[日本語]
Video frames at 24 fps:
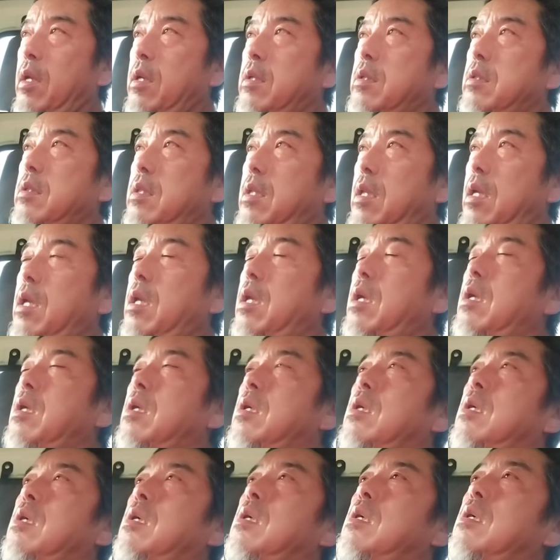で、
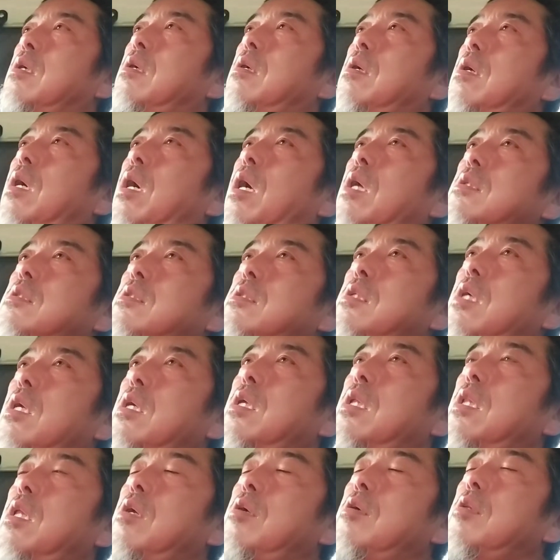買っちゃいけ
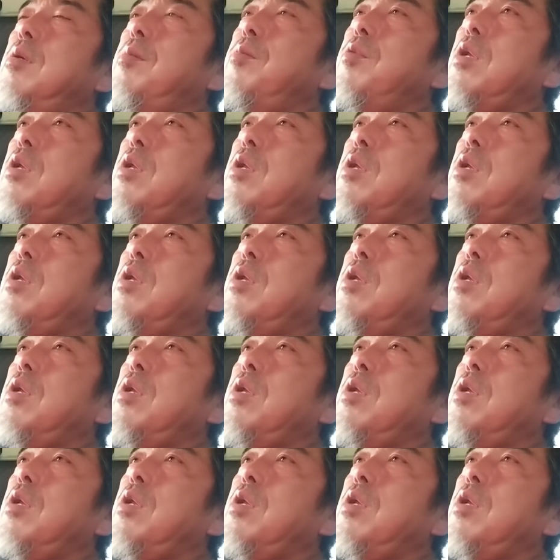ないようなものが